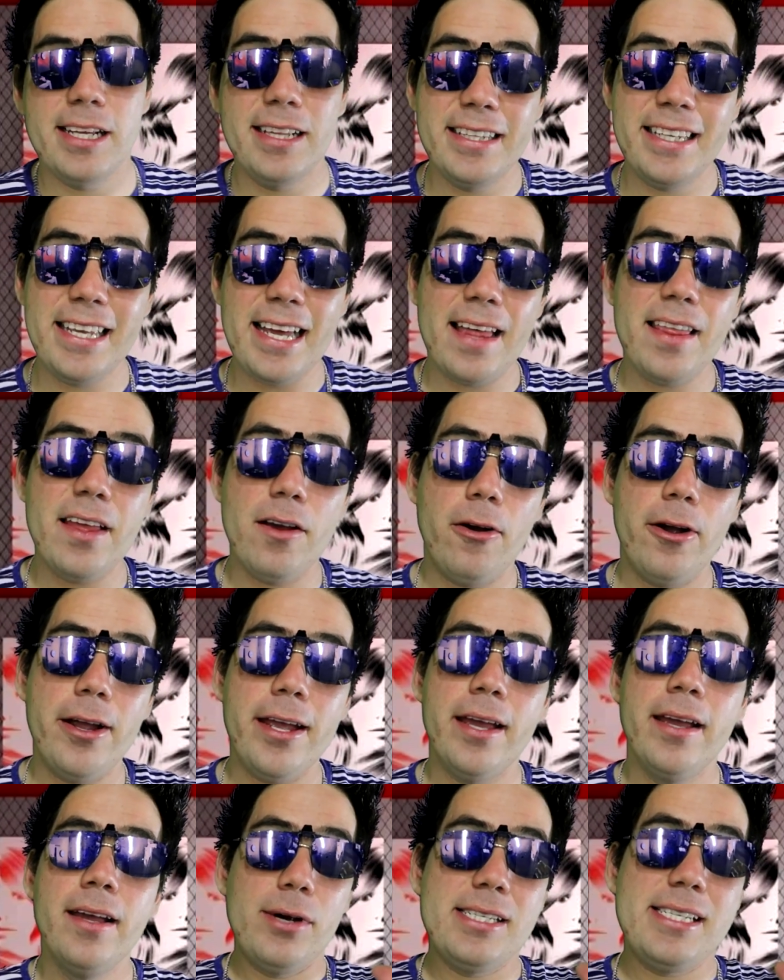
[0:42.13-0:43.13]
El día de
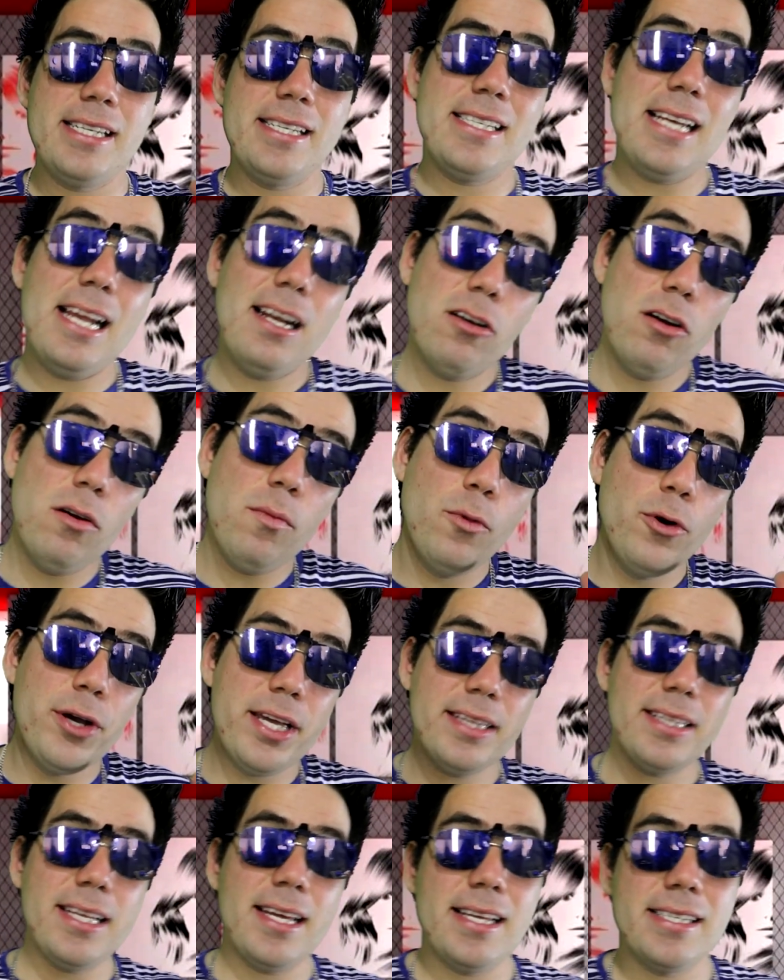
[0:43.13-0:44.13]
hoy pues es algo
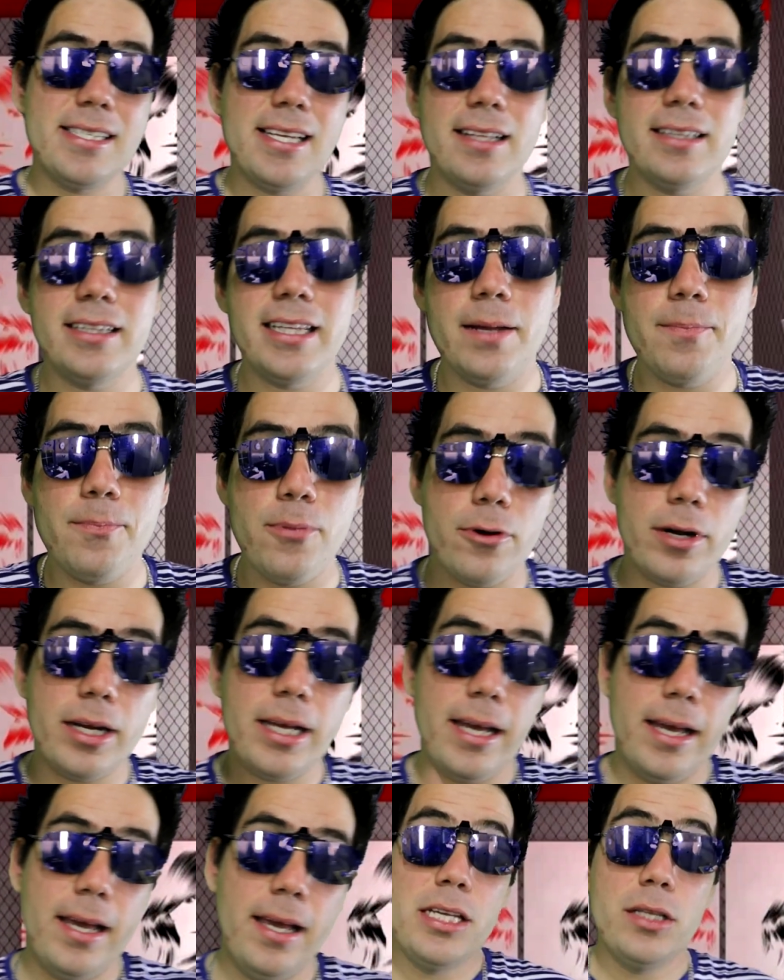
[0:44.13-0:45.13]
muy interesante
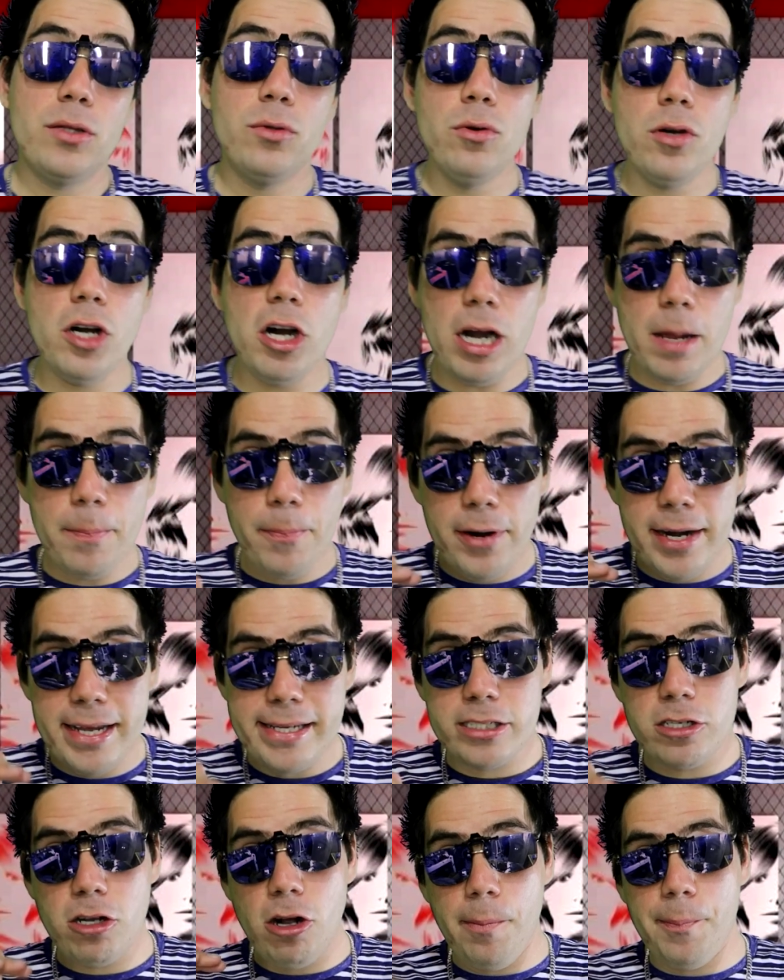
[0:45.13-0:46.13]
porque si tú no le
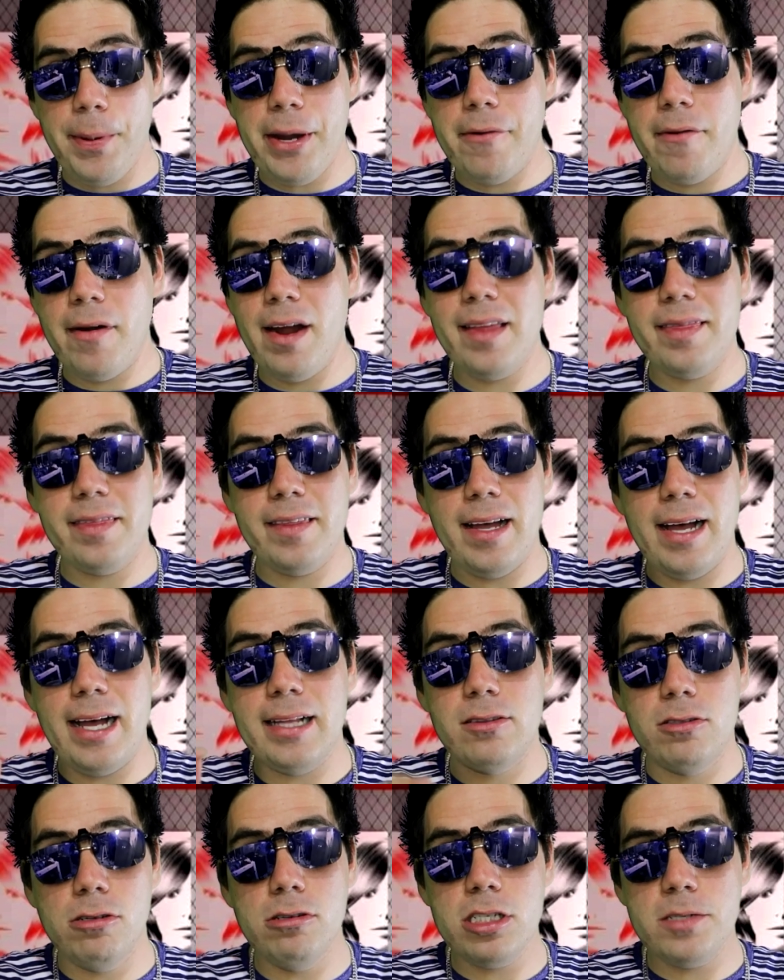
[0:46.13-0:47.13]
pones copyright
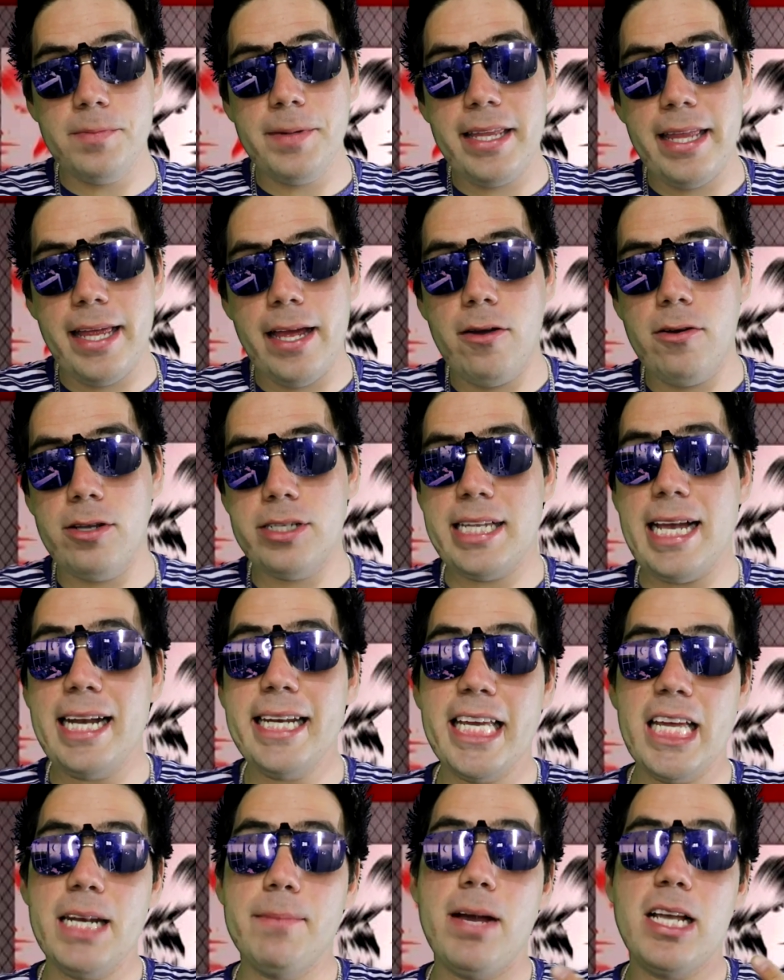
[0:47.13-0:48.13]
a tus videos,
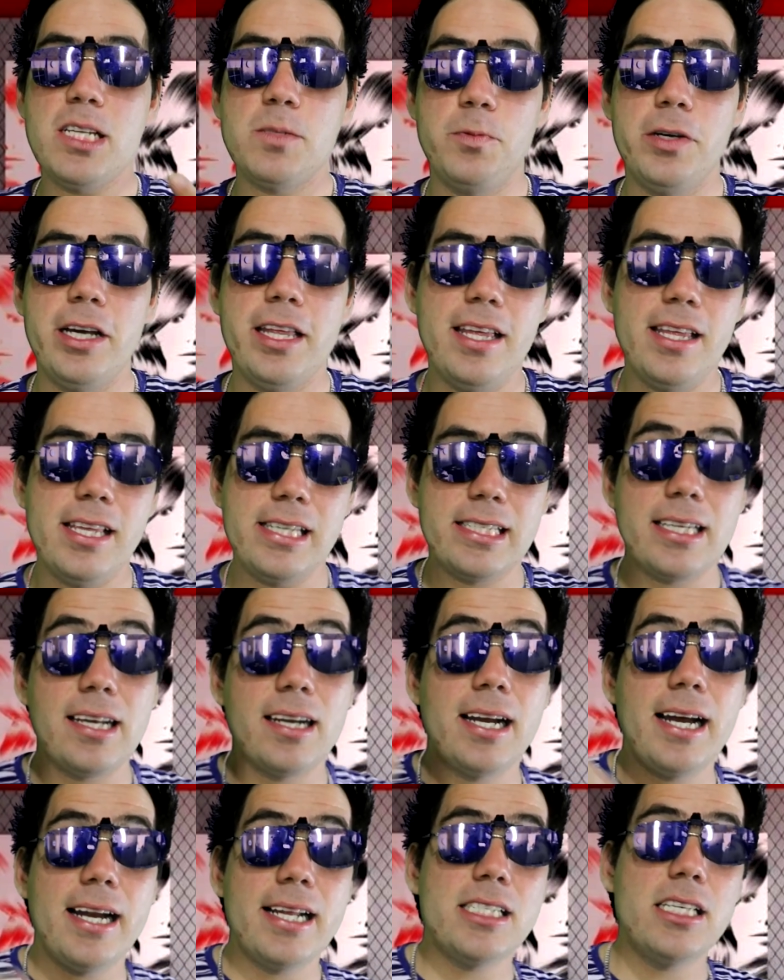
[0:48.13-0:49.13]
alguien más puede
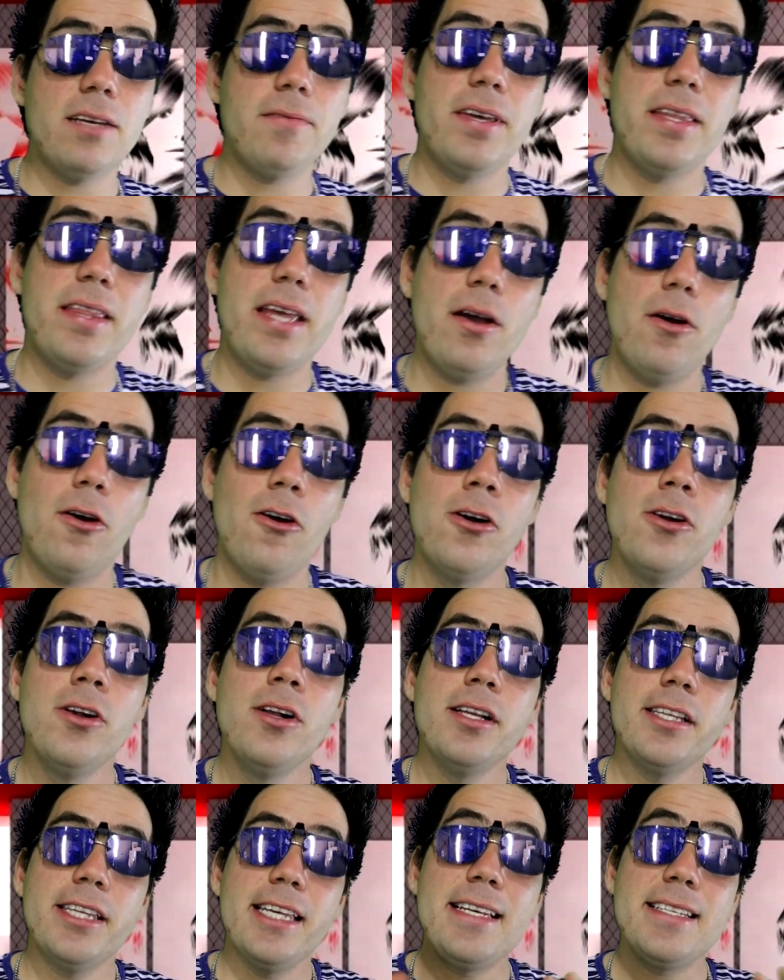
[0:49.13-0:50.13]
descargar ese video
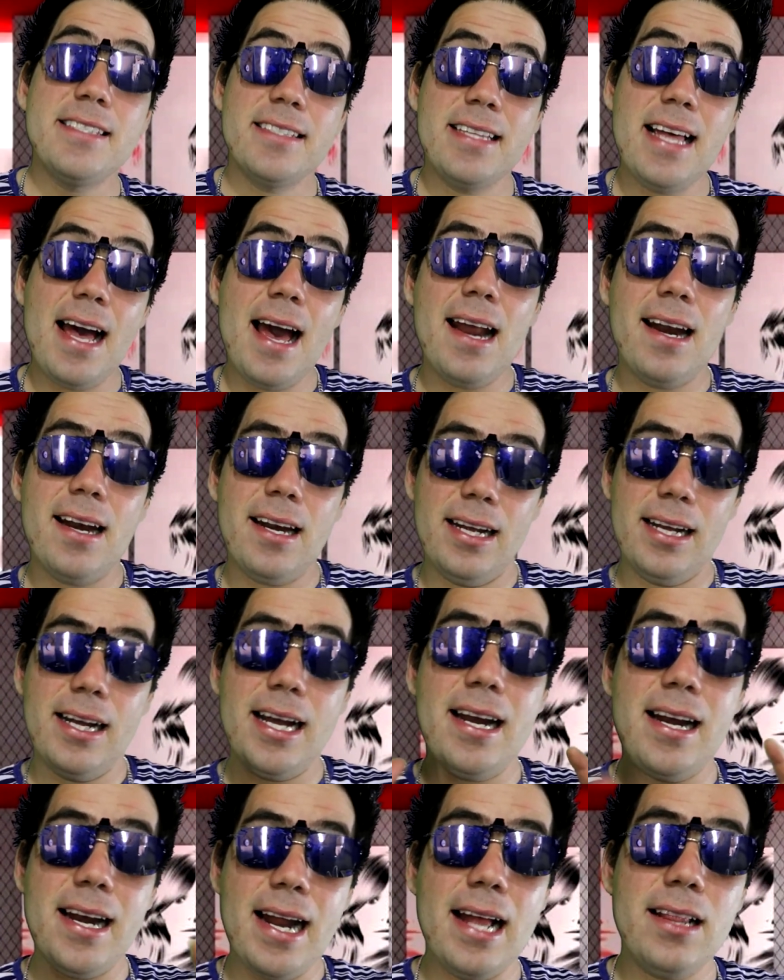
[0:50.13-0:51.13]
y estar
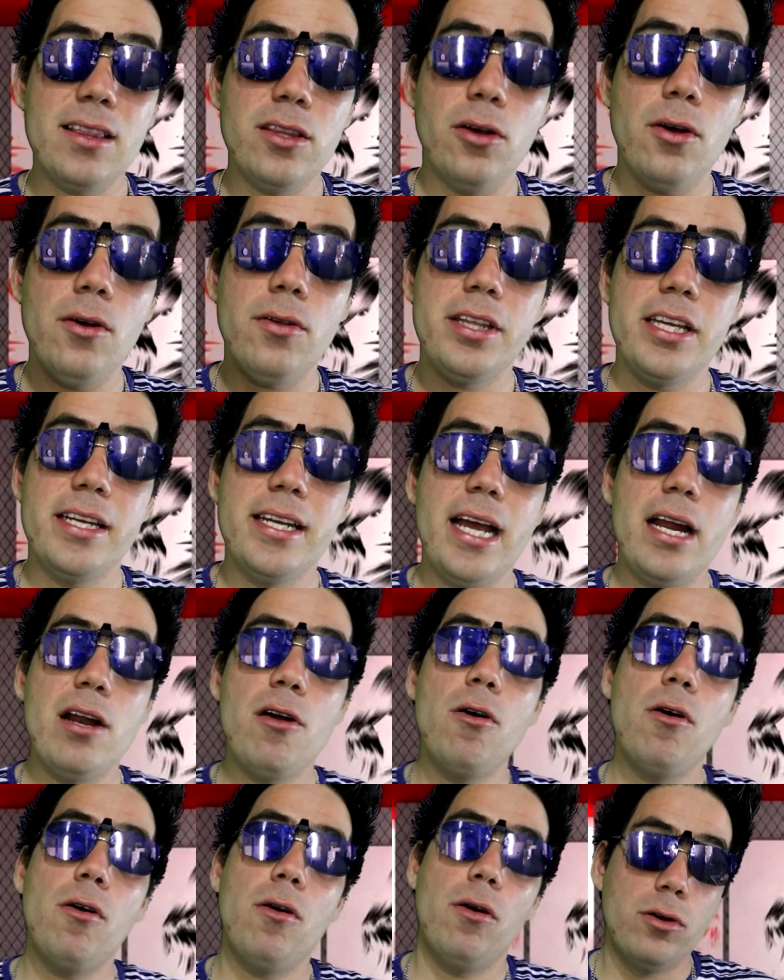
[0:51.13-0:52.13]
ganando
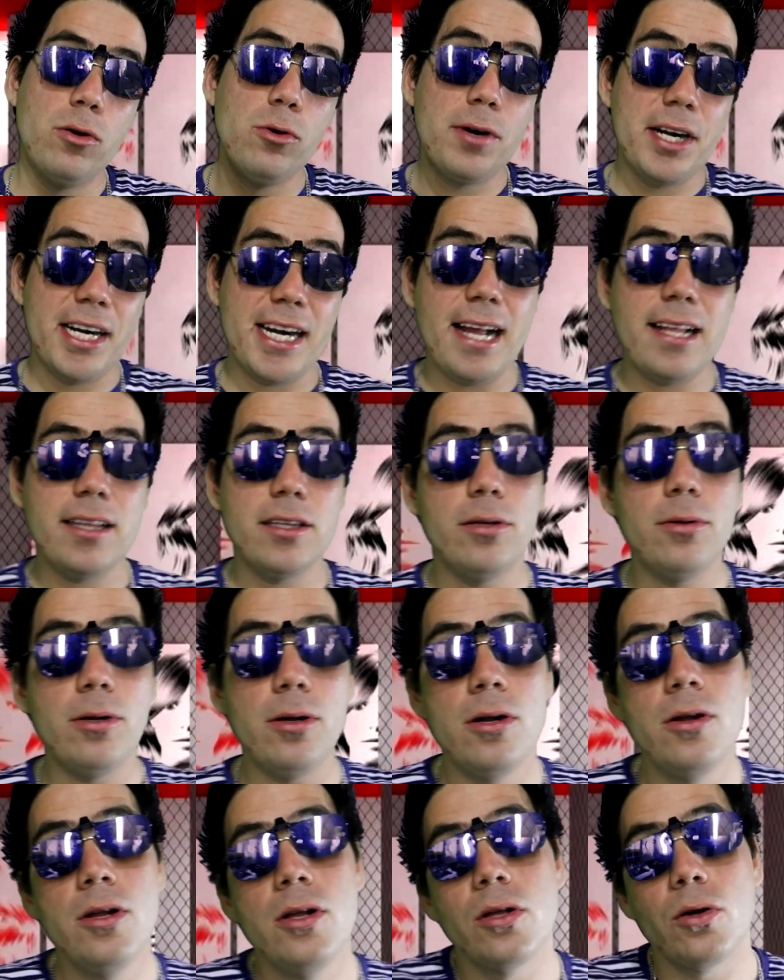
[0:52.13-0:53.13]
dinero,
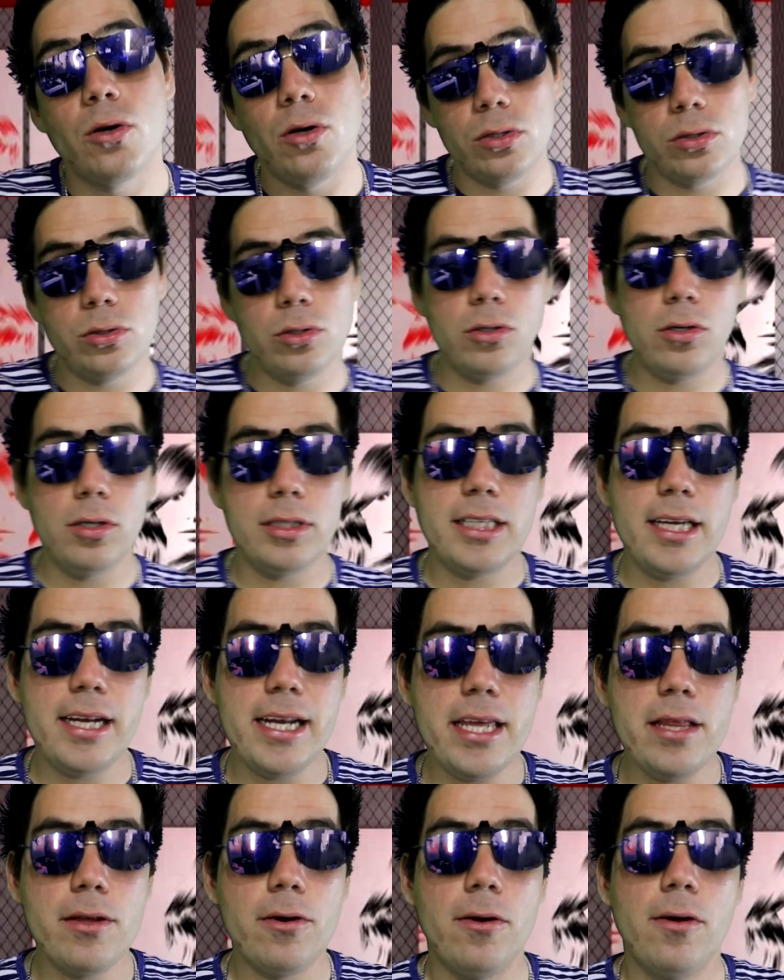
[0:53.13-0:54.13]
lucrando con tu
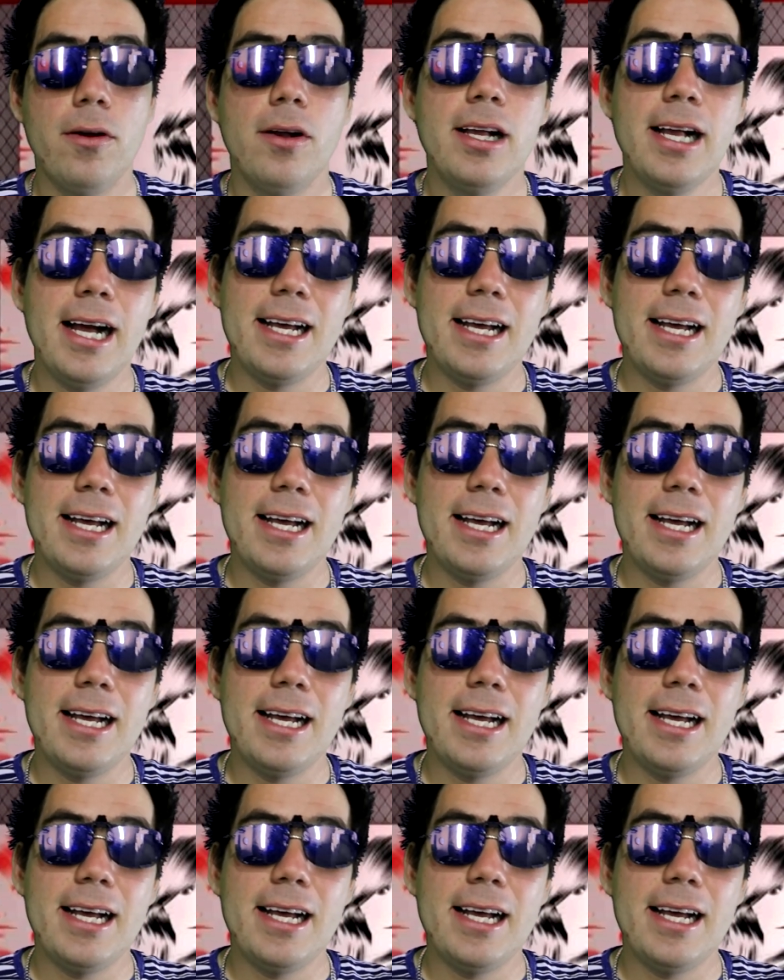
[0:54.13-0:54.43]
contenido.